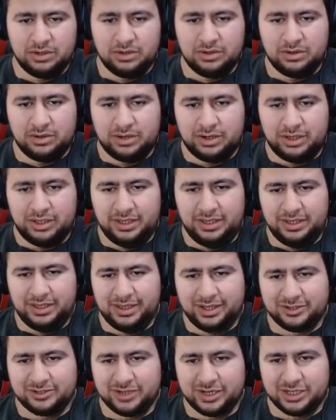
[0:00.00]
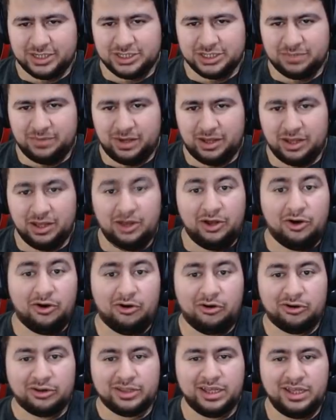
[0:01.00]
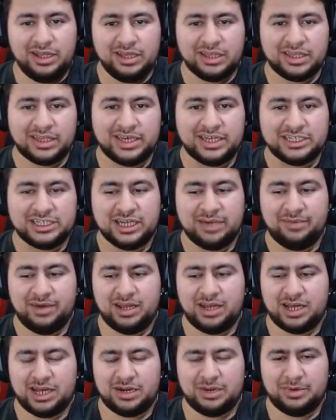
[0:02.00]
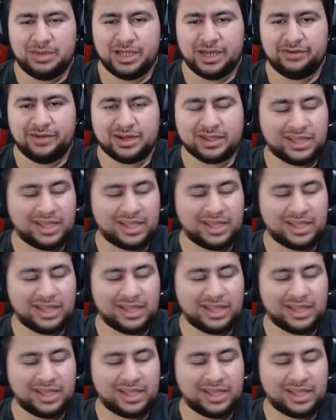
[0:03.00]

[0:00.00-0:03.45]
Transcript: Ay ne güzel geçti bak. Orada geçemeyen arabalar var.